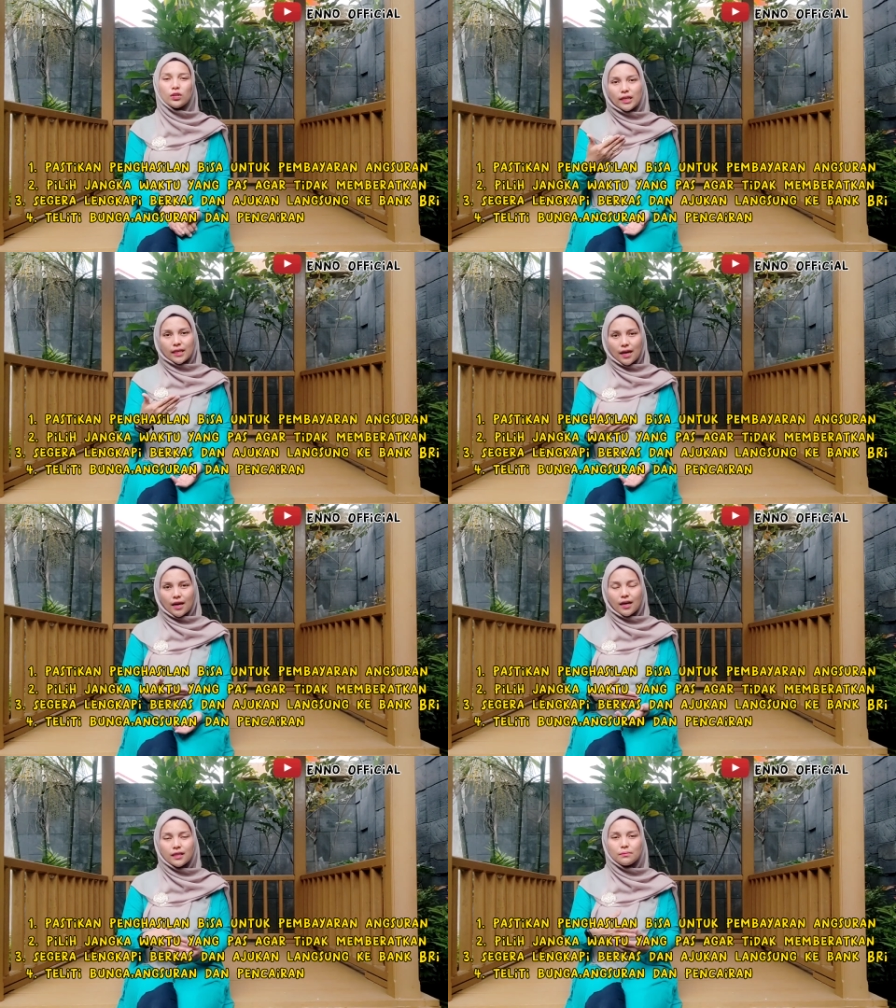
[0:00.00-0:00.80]

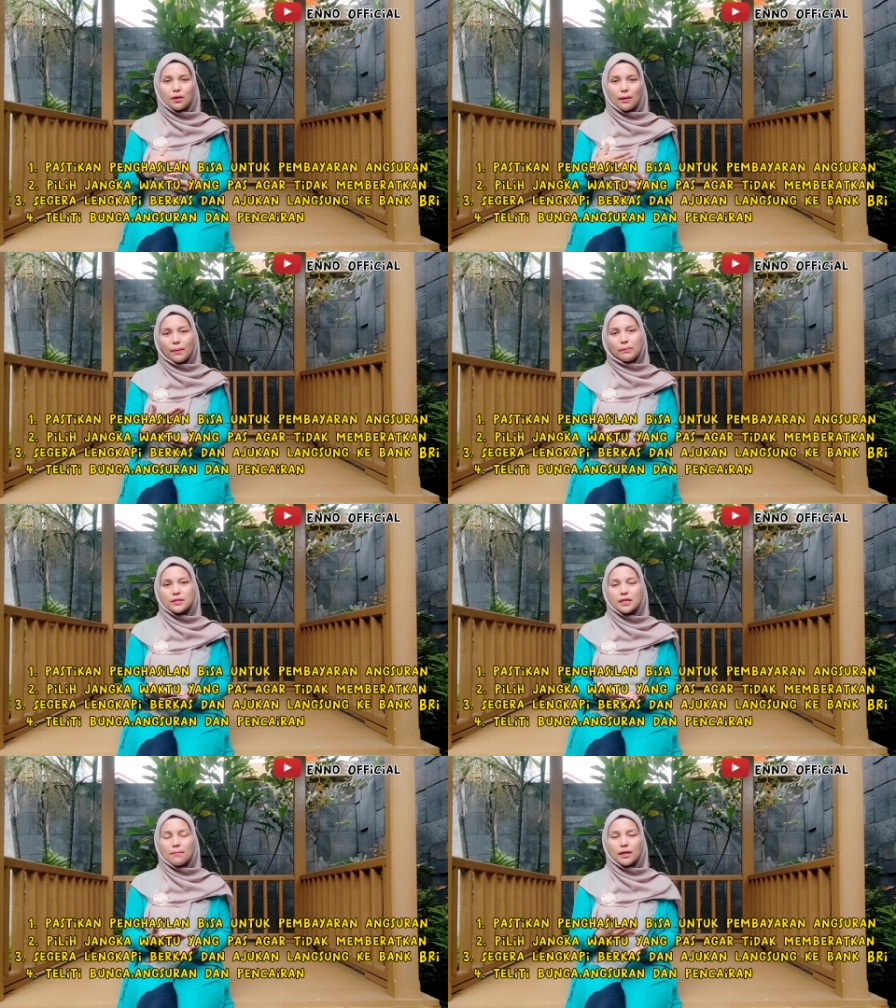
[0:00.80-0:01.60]
dilihat berapa
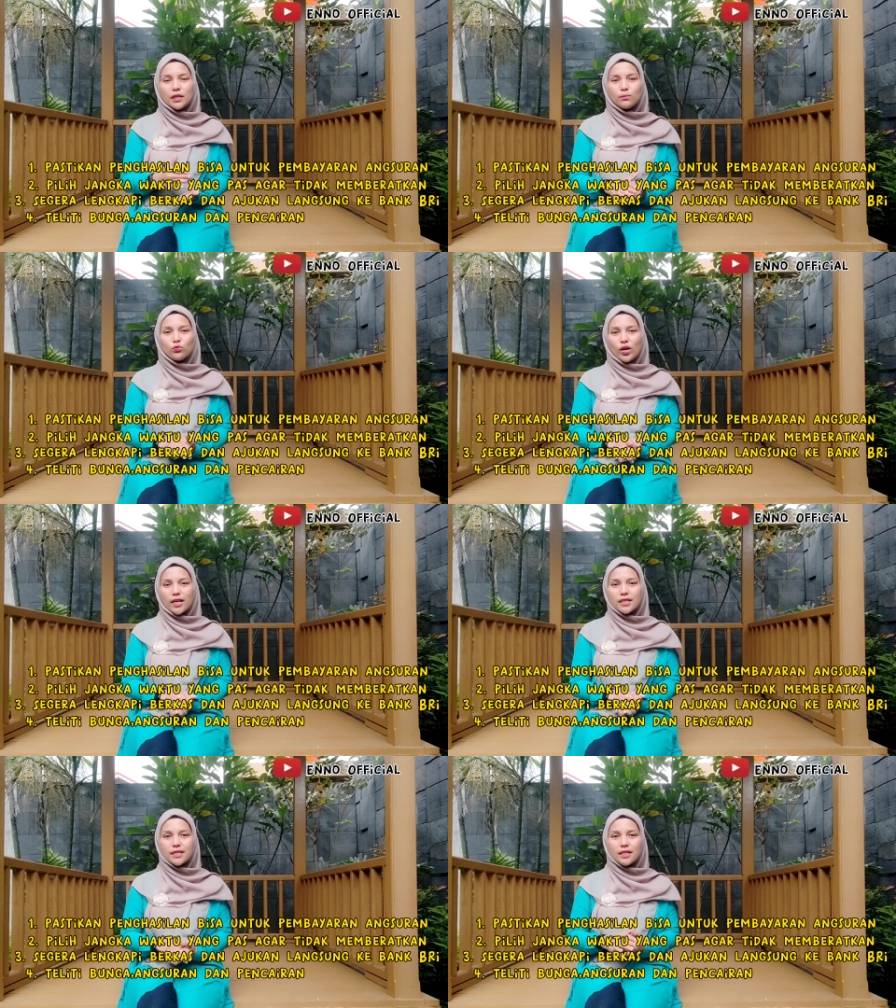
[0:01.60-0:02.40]
pinjaman dan
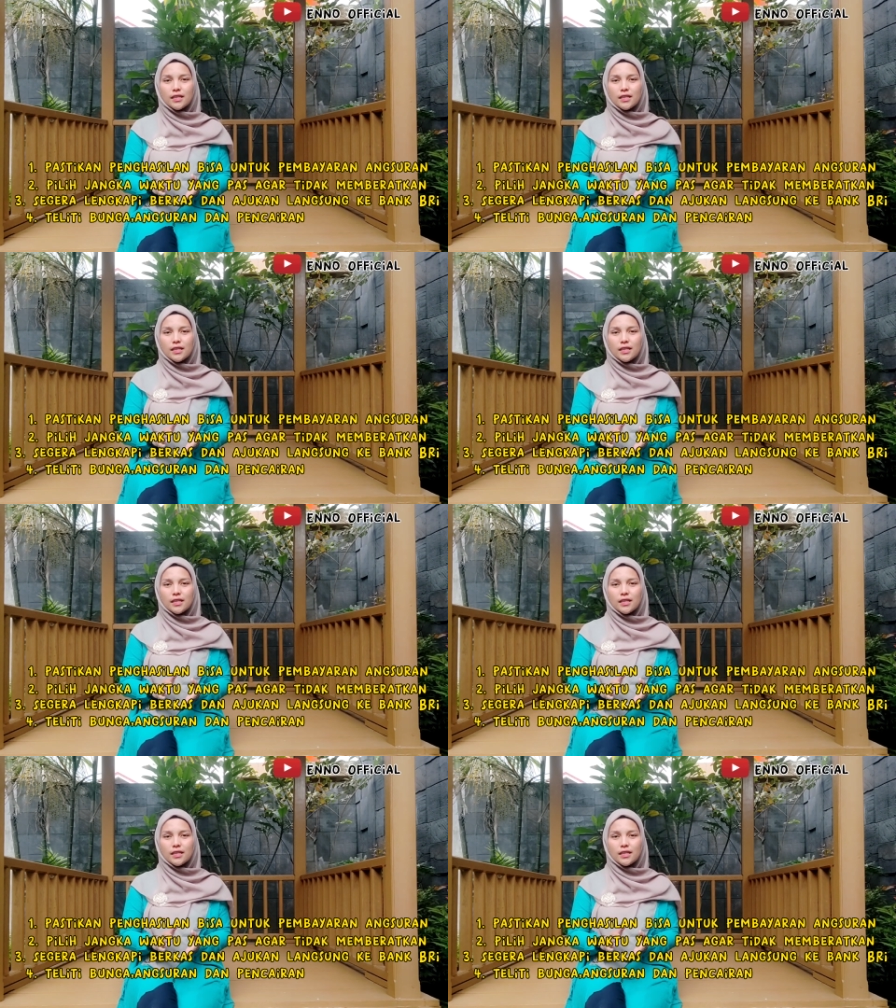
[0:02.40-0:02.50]
bunganya.